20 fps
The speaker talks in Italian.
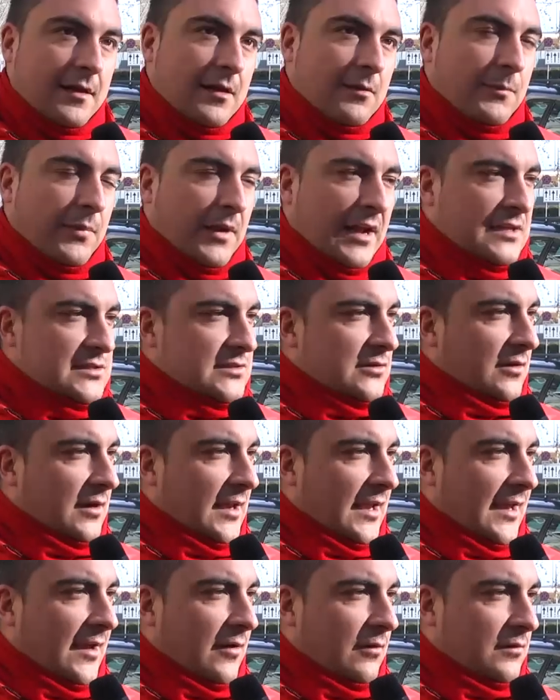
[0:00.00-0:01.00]
il prezzo
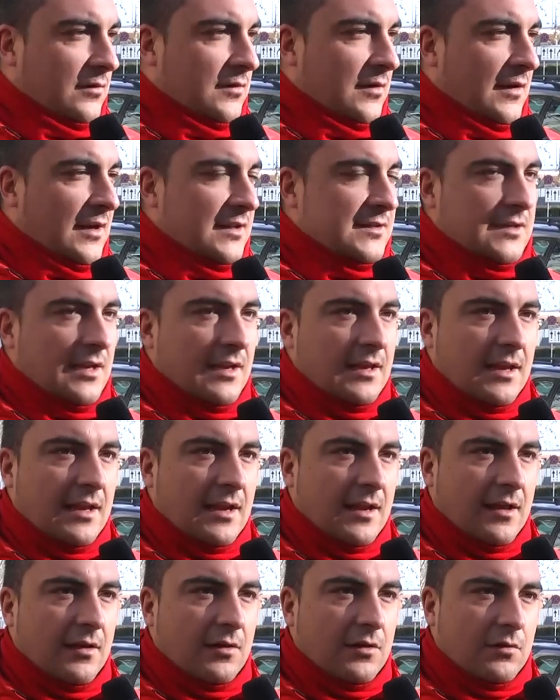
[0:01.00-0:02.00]
che continua a
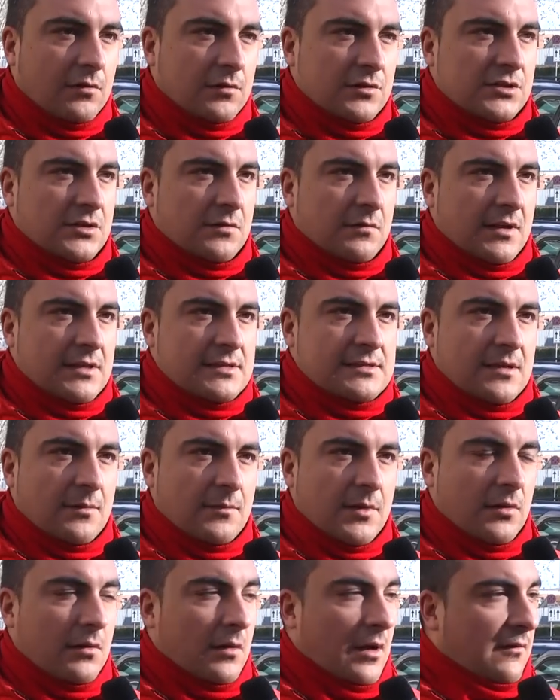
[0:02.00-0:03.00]
salire, di conseguenza
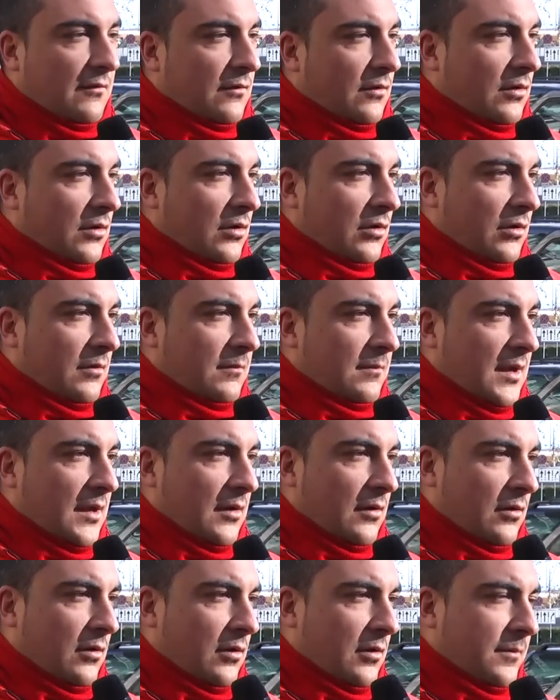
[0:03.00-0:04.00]
meno lavoro,
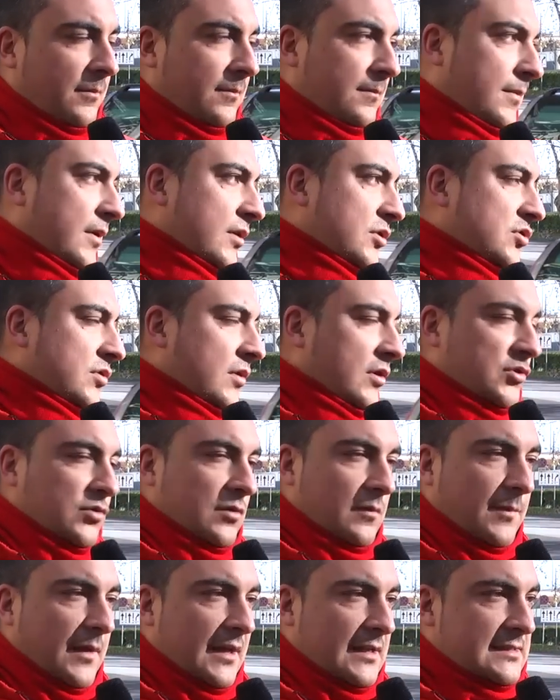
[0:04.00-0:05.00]
meno persone
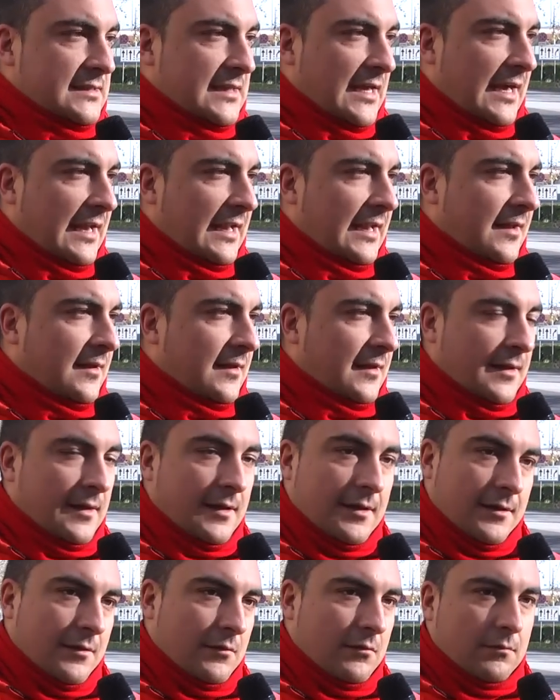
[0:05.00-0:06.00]
sul piazzale,
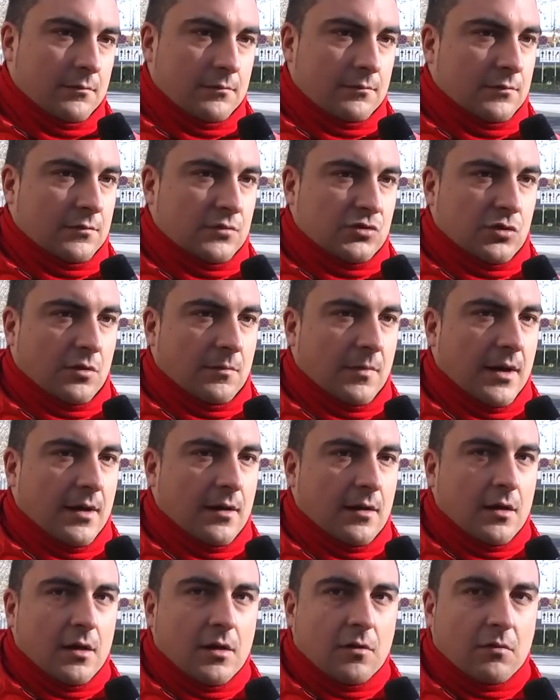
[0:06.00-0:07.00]
mm,
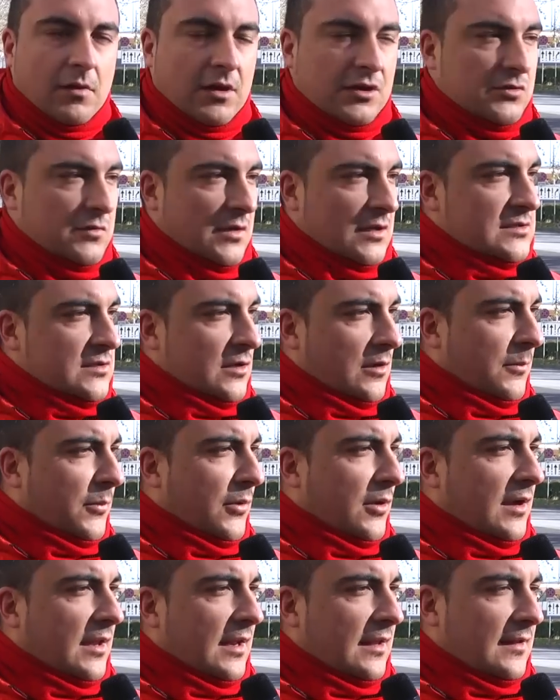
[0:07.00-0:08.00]
insomma una situazione un
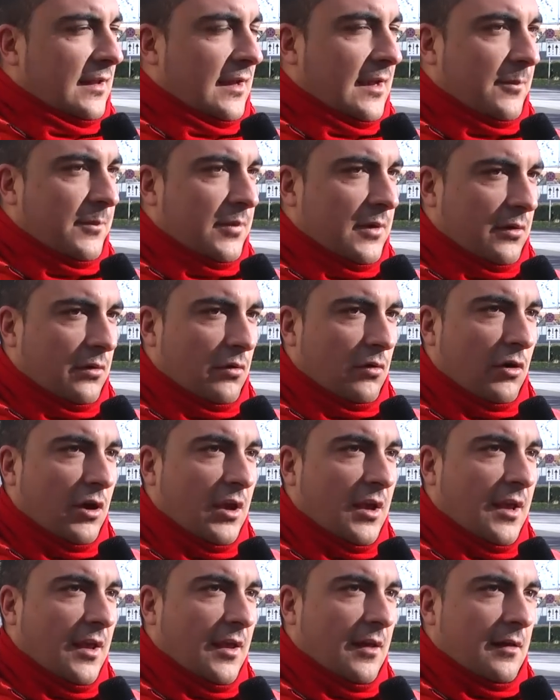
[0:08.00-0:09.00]
po' critica per
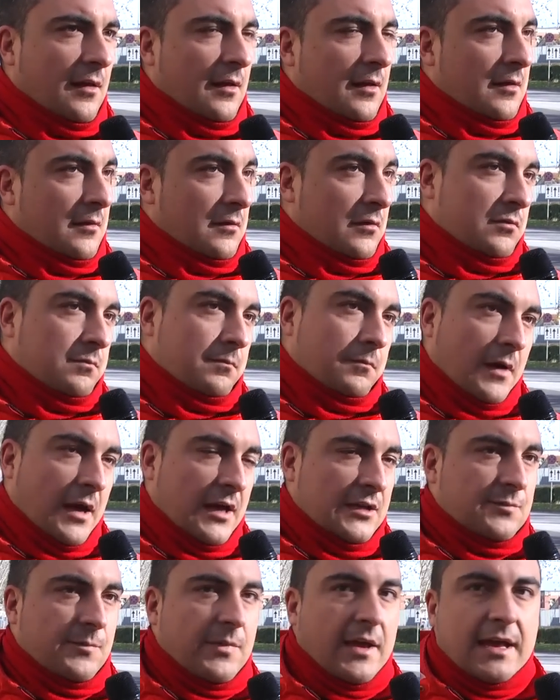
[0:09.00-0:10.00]
noi
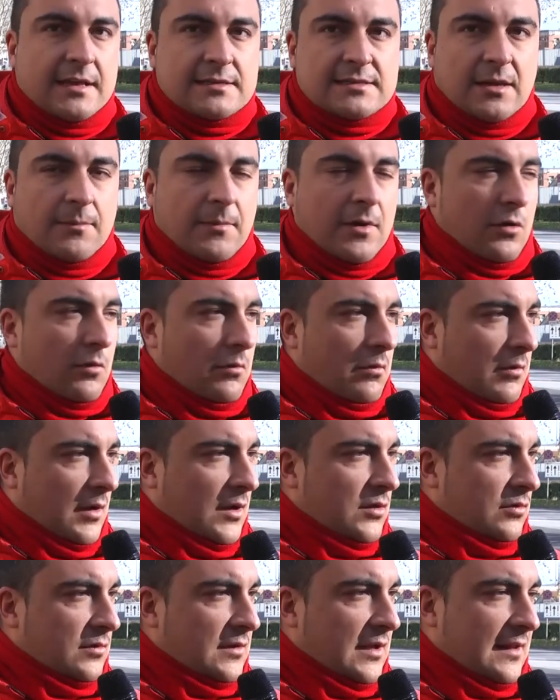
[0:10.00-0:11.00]
a Spezia ma
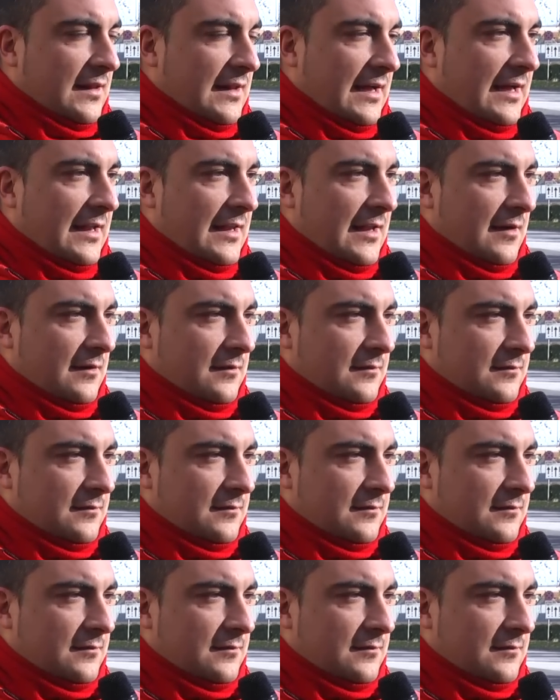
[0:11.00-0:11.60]
comunque in tutta Italia.